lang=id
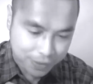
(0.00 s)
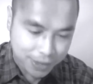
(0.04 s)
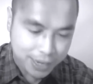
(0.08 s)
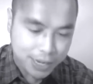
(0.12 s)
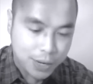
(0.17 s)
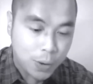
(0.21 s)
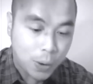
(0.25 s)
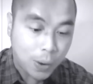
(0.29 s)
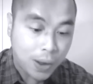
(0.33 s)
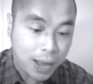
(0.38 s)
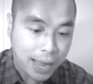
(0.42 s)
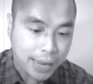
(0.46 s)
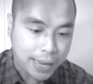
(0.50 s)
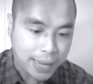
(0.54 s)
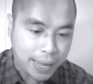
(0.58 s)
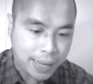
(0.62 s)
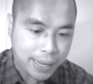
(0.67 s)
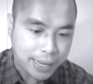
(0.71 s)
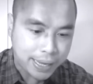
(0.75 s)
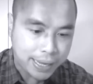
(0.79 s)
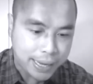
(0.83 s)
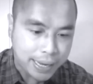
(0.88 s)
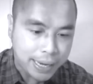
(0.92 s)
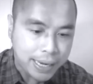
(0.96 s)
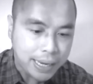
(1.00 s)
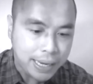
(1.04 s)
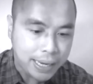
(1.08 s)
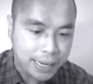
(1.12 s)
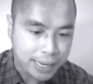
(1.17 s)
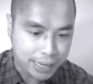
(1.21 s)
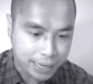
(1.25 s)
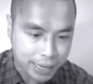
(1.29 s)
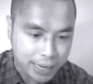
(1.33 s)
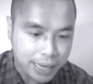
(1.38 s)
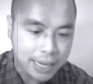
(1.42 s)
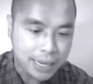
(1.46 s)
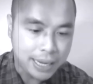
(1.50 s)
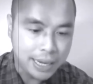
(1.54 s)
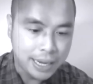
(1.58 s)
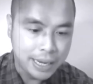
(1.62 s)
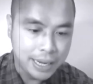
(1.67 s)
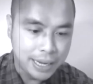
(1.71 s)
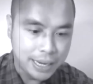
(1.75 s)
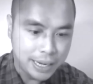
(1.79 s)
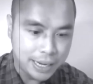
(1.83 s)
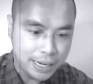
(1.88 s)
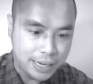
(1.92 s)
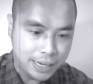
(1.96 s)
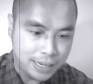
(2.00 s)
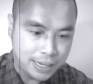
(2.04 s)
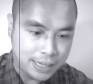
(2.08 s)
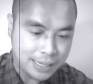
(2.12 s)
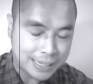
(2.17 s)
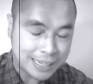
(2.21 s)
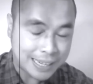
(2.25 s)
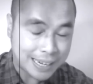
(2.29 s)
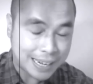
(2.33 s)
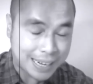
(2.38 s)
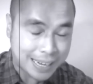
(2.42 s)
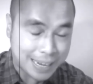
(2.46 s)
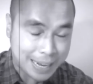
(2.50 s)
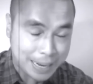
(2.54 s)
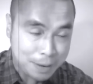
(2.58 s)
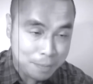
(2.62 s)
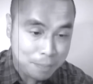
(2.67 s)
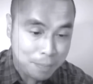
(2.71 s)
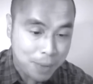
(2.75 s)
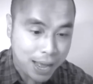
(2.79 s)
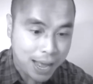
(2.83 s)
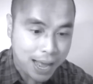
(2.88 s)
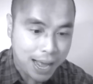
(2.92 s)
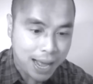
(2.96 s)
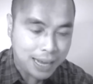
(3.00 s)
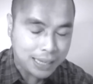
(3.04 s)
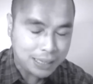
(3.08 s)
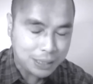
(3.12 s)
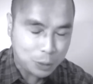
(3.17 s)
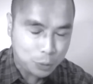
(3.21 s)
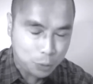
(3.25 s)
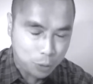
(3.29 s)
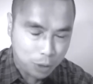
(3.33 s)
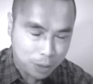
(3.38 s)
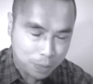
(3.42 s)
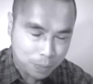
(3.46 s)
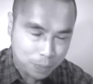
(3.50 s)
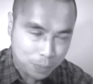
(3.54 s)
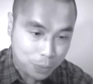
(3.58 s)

video kayak gini keren banget gue